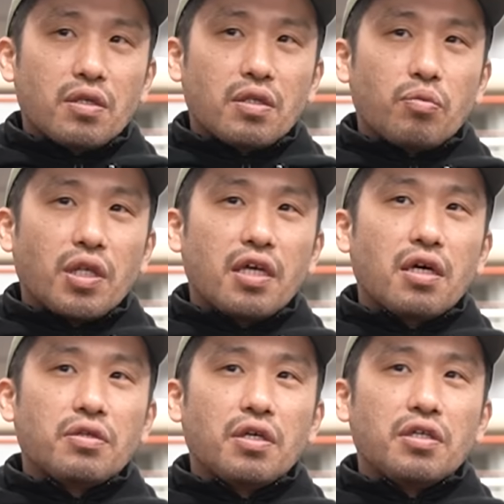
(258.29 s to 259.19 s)
でも体
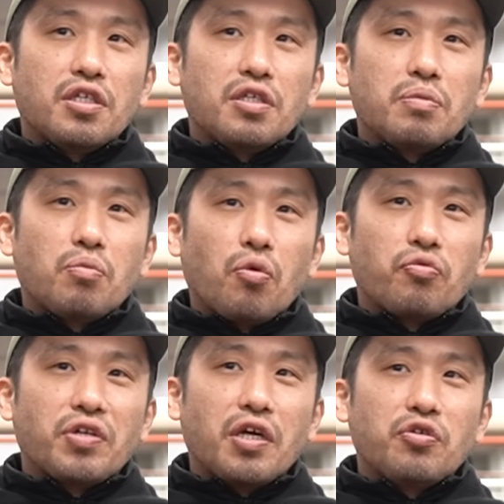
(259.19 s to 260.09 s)
格的にもう
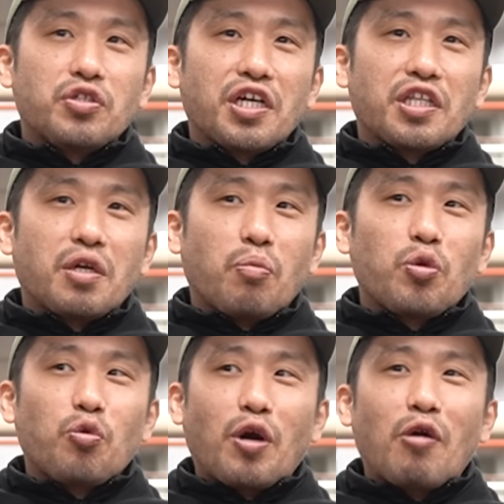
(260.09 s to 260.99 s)
フライ級に上げたら
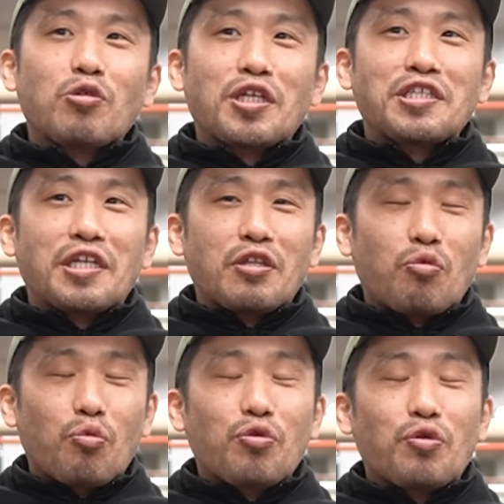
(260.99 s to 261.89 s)
もっと解放されるんじゃないと
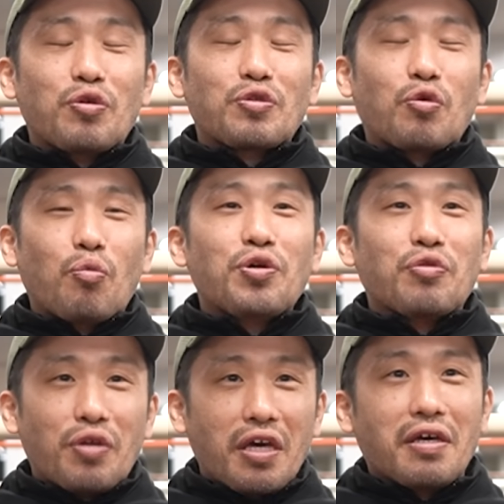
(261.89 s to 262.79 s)
思うけ
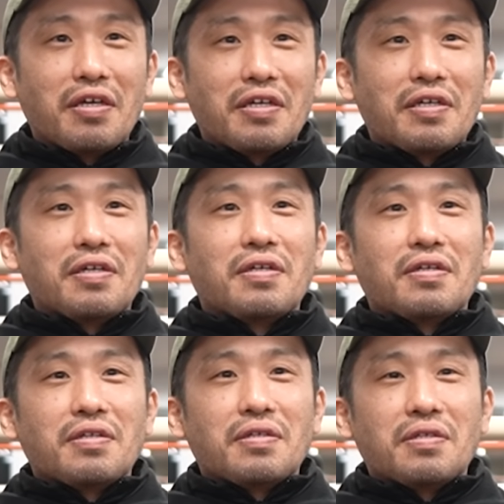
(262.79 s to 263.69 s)
どね。
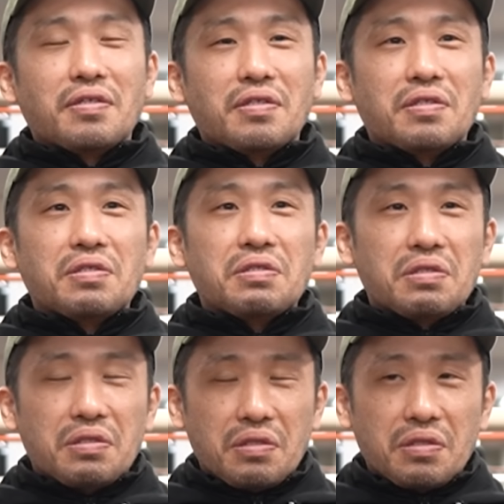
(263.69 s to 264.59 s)
きつそうだも
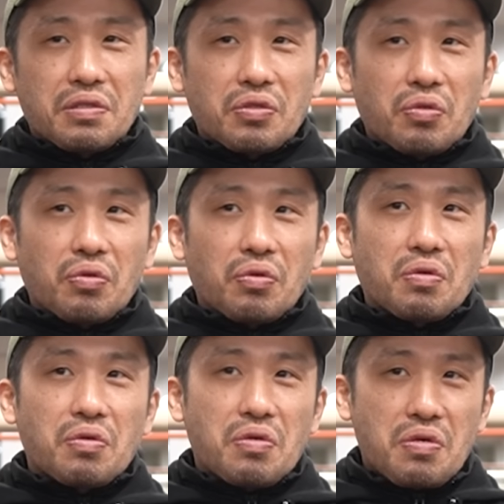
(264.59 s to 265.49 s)
んね。その
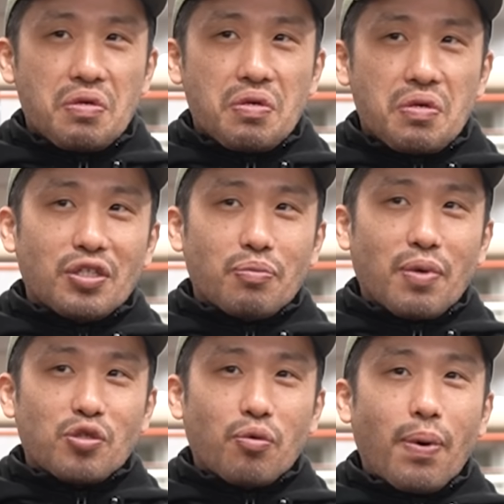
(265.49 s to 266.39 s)

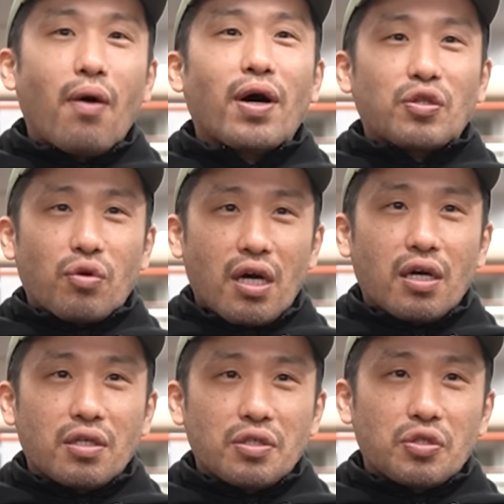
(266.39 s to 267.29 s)
パワーと
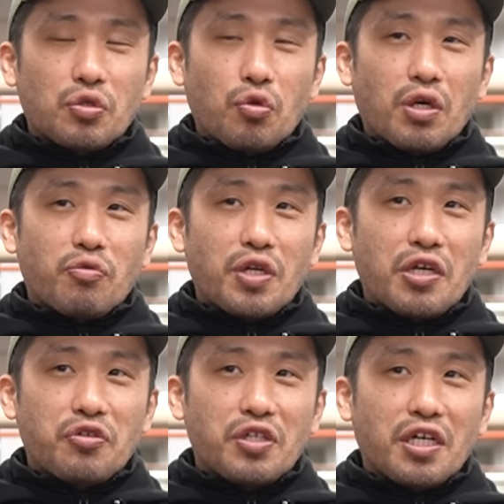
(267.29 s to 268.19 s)
かそういうのが
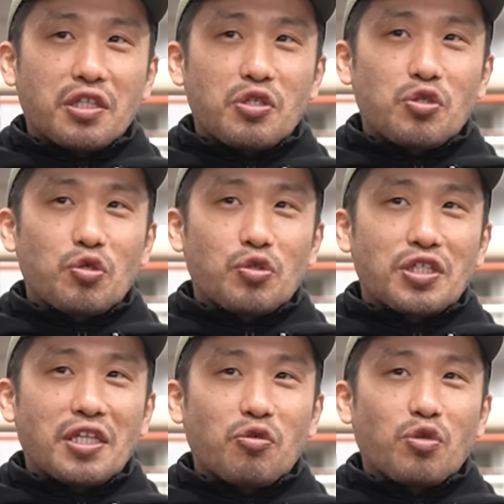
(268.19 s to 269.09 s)
フライ級に上げて通用
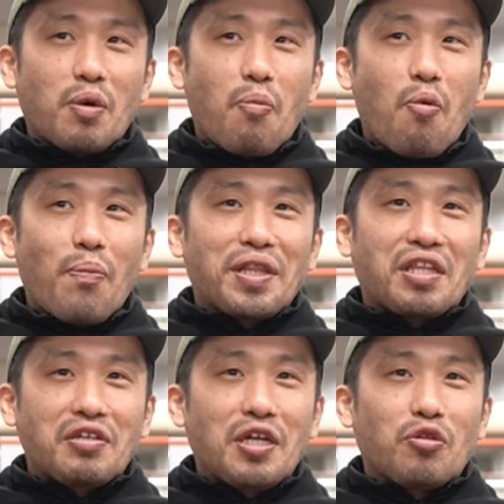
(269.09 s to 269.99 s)
しないってことはもう
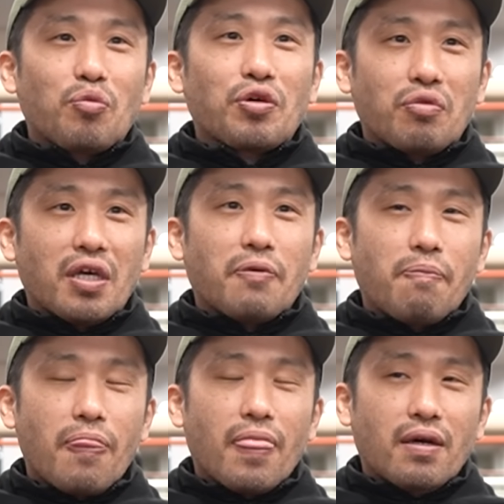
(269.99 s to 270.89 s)
全くないと思うけどね、
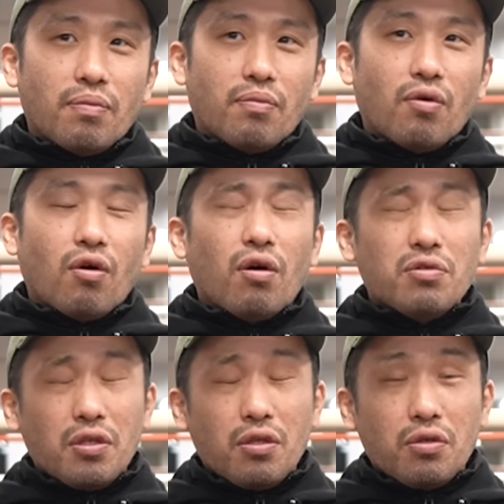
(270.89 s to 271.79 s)
もうほ
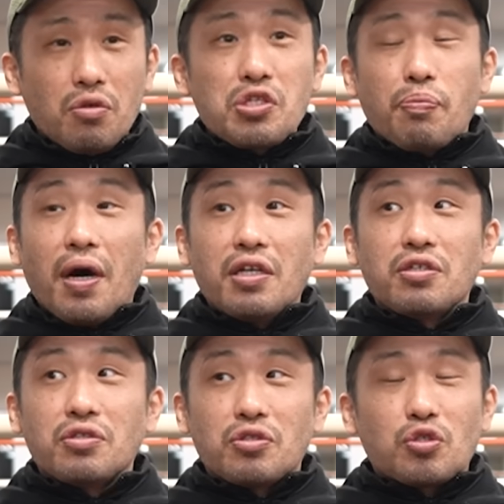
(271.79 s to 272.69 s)
んと
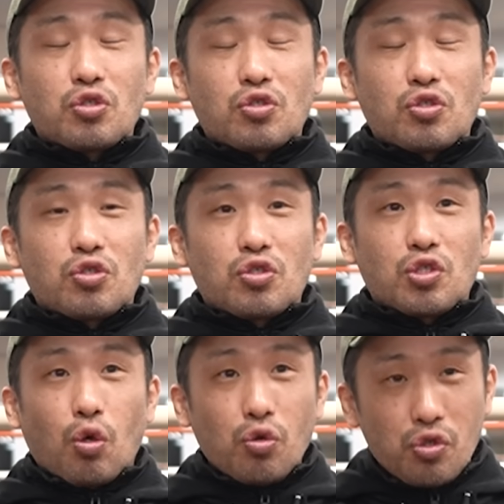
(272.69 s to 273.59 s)
スパーリング
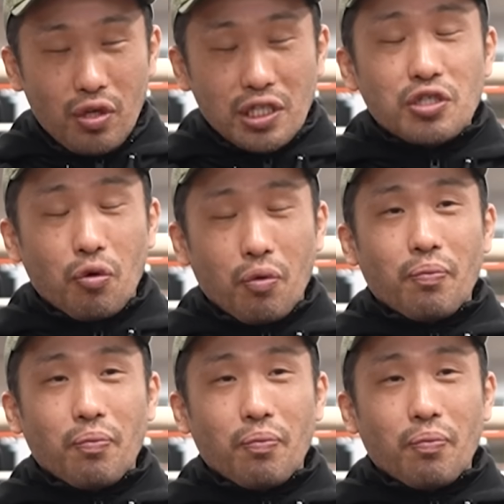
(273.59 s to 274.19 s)
超強いらしいよ